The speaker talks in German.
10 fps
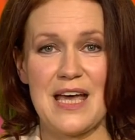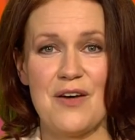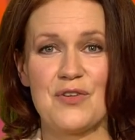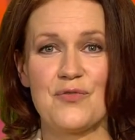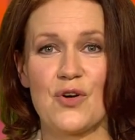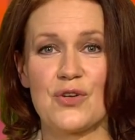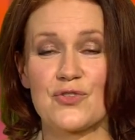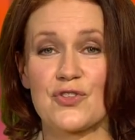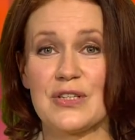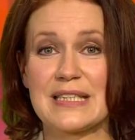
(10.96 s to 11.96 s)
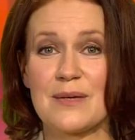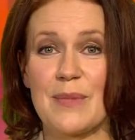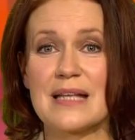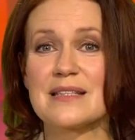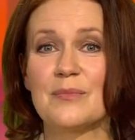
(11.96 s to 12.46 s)
Wir wollen uns heute
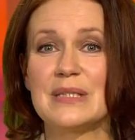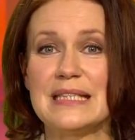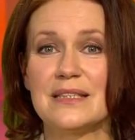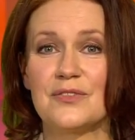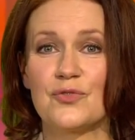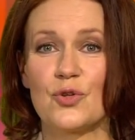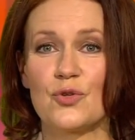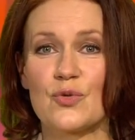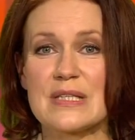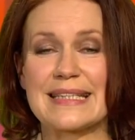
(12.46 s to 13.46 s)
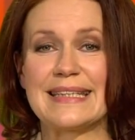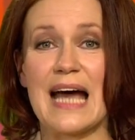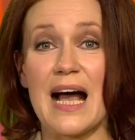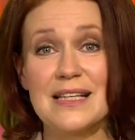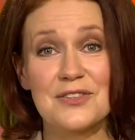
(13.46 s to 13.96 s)
gemeinsam mit Ihnen von unseren
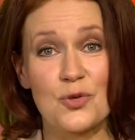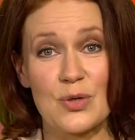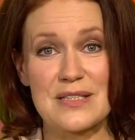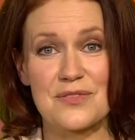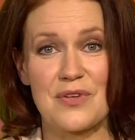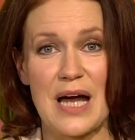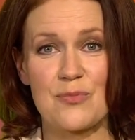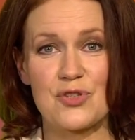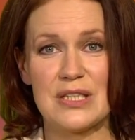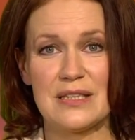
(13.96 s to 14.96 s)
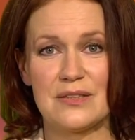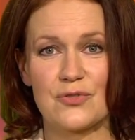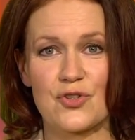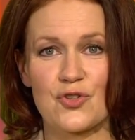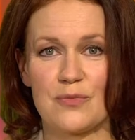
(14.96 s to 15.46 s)
alten Kulissen verabschieden
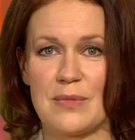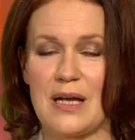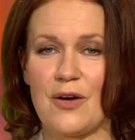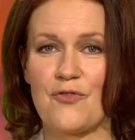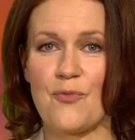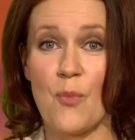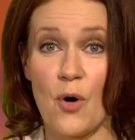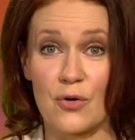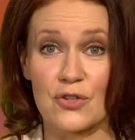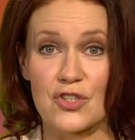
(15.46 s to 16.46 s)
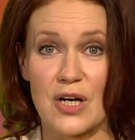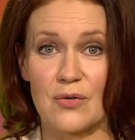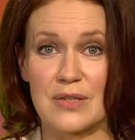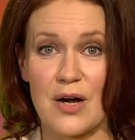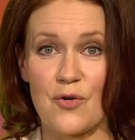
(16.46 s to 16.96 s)
und schon mal auf morgen
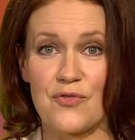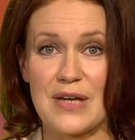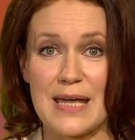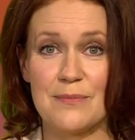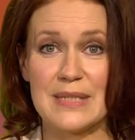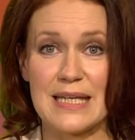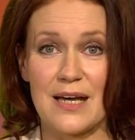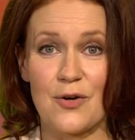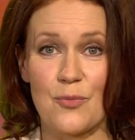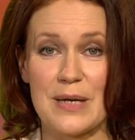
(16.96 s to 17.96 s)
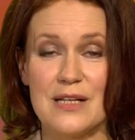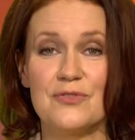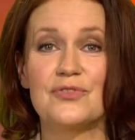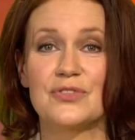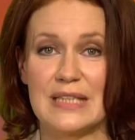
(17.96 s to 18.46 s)
schauen, auf MDR um
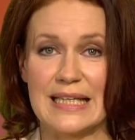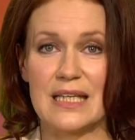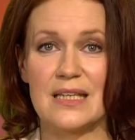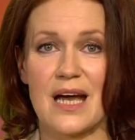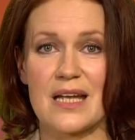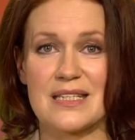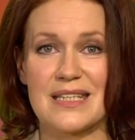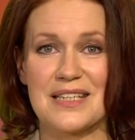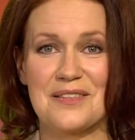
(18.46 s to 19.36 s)
11 in HD.